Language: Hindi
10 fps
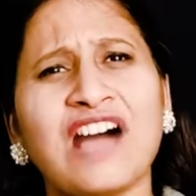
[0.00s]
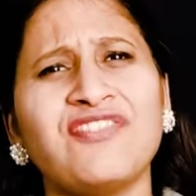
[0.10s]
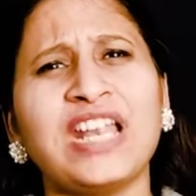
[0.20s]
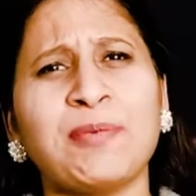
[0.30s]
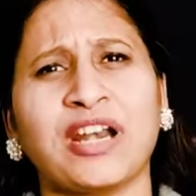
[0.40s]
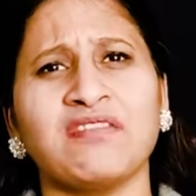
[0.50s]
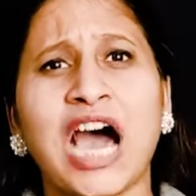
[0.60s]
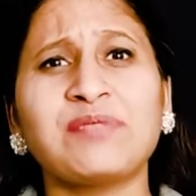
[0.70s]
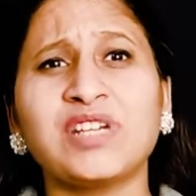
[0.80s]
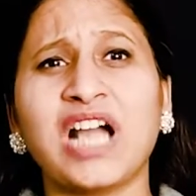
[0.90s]
काफिले पर
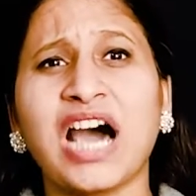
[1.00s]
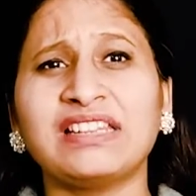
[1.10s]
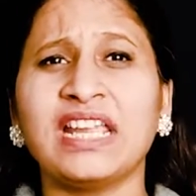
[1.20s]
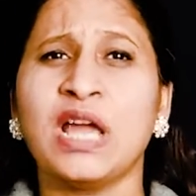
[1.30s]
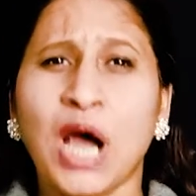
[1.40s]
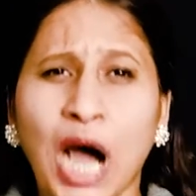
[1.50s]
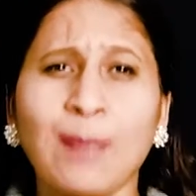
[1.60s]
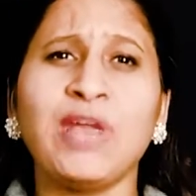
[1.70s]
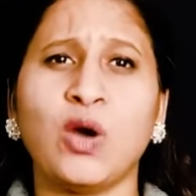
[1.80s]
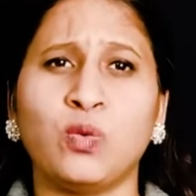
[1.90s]
आत्मघाती
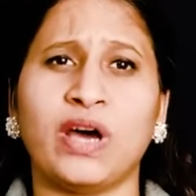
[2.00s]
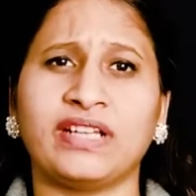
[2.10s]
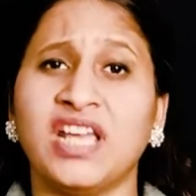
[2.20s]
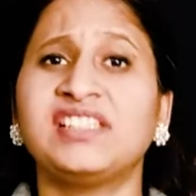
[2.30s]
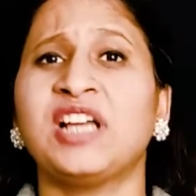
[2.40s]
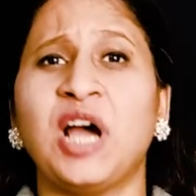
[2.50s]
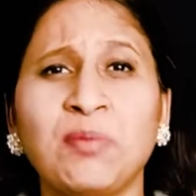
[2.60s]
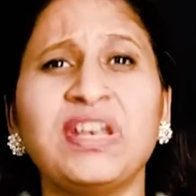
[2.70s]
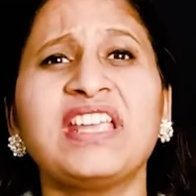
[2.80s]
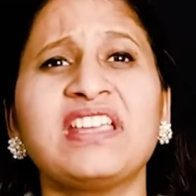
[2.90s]
हमला हुआ था इस
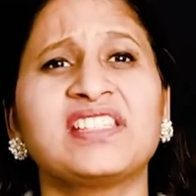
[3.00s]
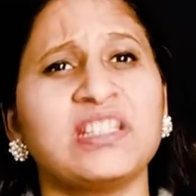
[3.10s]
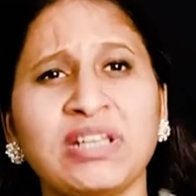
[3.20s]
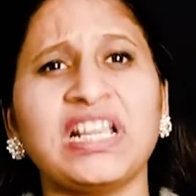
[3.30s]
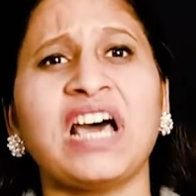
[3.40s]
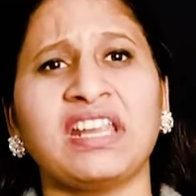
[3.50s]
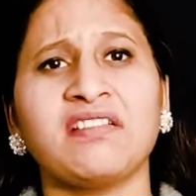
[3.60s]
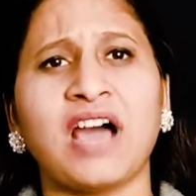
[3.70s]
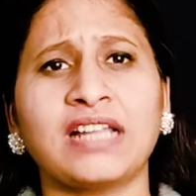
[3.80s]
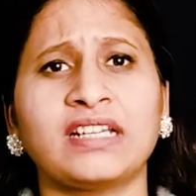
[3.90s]
हमले की जिम्मेदारी
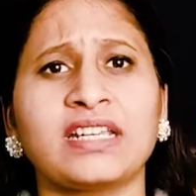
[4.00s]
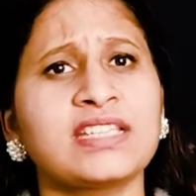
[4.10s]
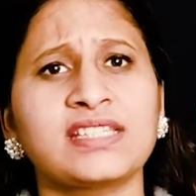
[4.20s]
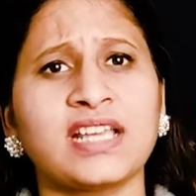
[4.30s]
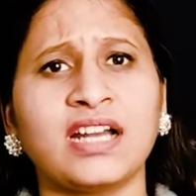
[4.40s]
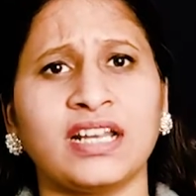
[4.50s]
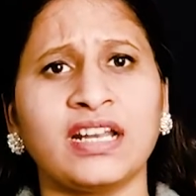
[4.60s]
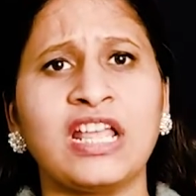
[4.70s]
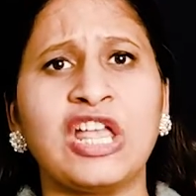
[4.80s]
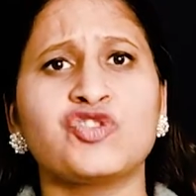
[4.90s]
आतंकी
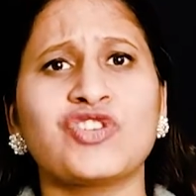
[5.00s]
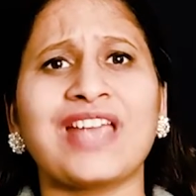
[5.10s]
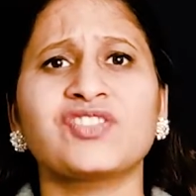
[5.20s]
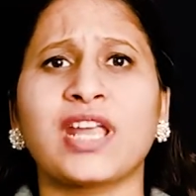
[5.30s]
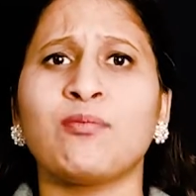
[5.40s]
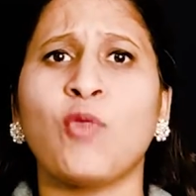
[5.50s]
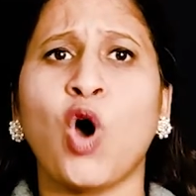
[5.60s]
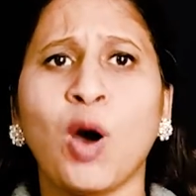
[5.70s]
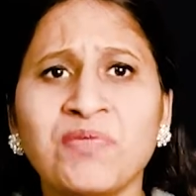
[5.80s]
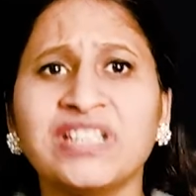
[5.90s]
संगठन जैश ए
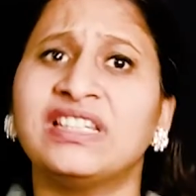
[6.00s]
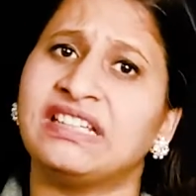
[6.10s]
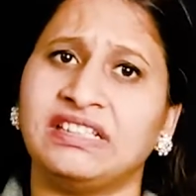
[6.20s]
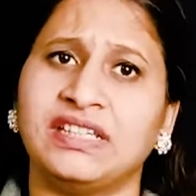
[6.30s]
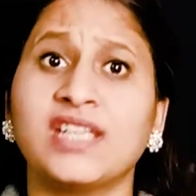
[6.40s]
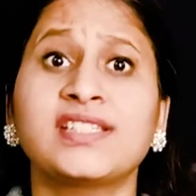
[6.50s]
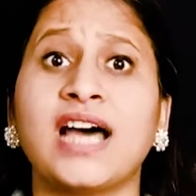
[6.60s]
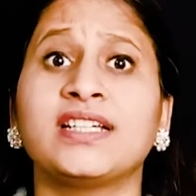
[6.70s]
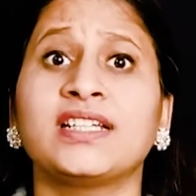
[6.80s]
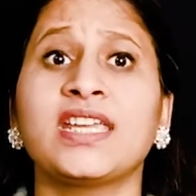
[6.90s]
मोहम्मद ने ली थी इस
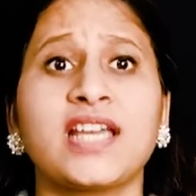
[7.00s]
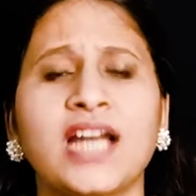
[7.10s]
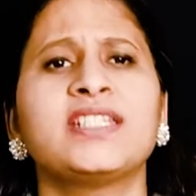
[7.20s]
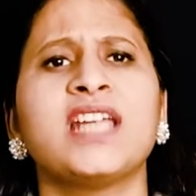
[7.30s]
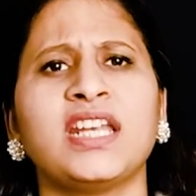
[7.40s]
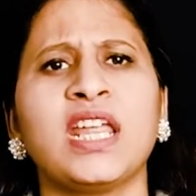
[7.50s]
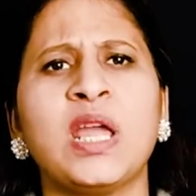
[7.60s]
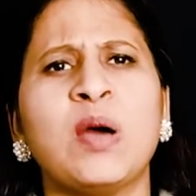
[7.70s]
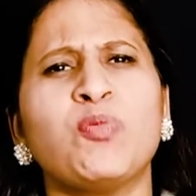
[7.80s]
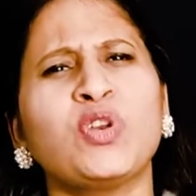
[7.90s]
आतंकी घटना ने
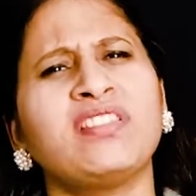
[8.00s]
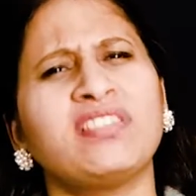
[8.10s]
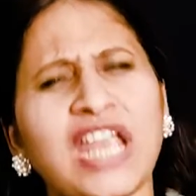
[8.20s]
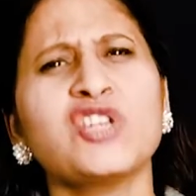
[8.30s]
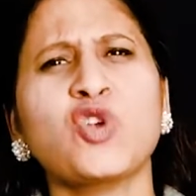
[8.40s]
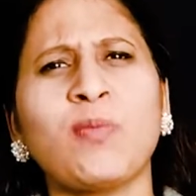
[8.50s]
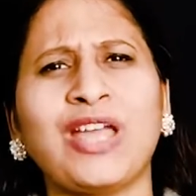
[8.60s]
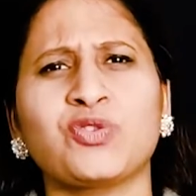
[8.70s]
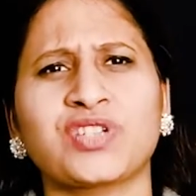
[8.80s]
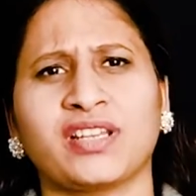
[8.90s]
पूरे देश को
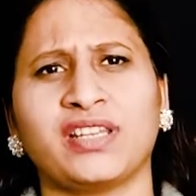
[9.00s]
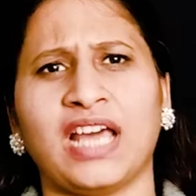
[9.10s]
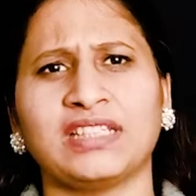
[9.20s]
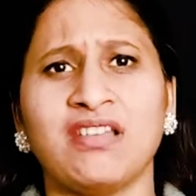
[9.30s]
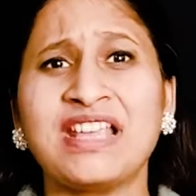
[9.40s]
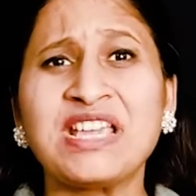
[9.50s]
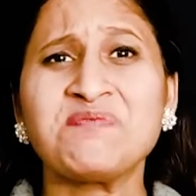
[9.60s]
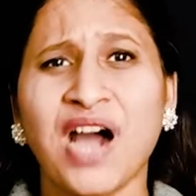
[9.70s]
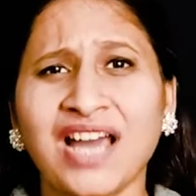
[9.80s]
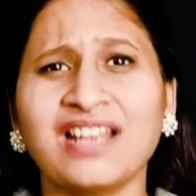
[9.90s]
मायूस कर दिया था
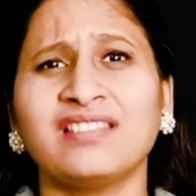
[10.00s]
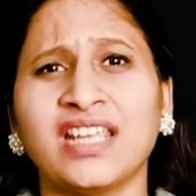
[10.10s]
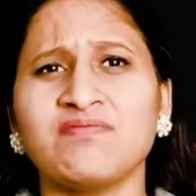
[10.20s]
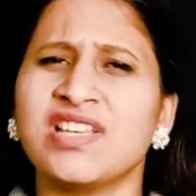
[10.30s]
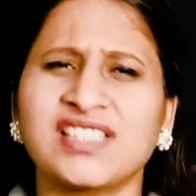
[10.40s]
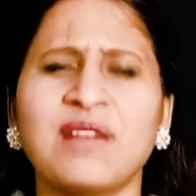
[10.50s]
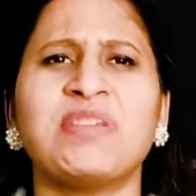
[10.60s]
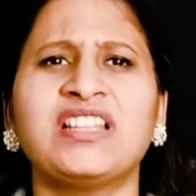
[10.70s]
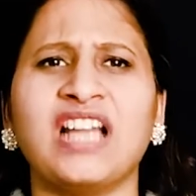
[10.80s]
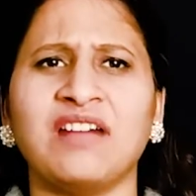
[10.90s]
लेकिन भारत ने इसका
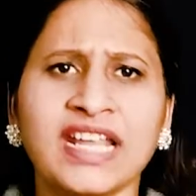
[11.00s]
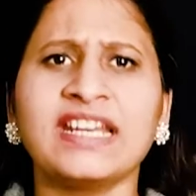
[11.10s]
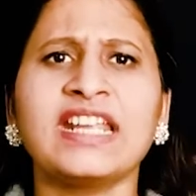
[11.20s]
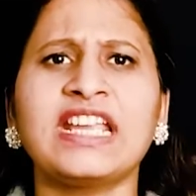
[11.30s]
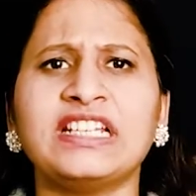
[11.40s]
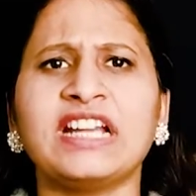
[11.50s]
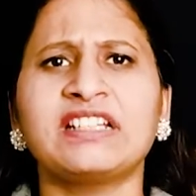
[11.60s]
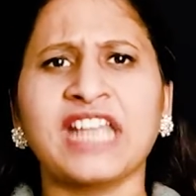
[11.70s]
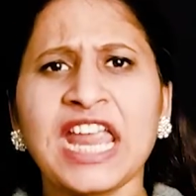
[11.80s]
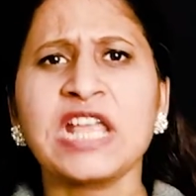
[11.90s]
बदला लेने के लिए
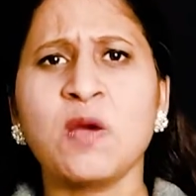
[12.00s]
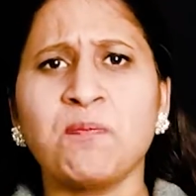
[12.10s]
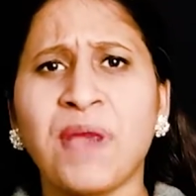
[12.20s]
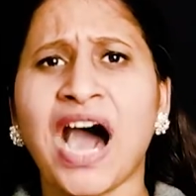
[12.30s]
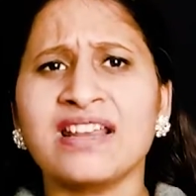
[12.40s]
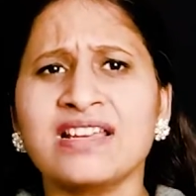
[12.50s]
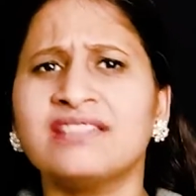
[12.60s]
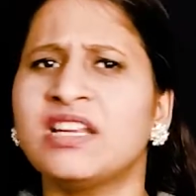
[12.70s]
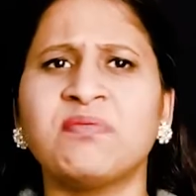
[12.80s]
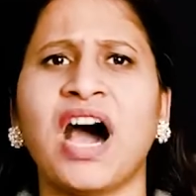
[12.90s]
ठीक
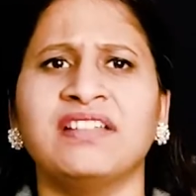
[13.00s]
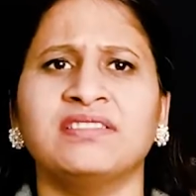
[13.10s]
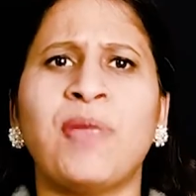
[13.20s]
बारह दिन बाद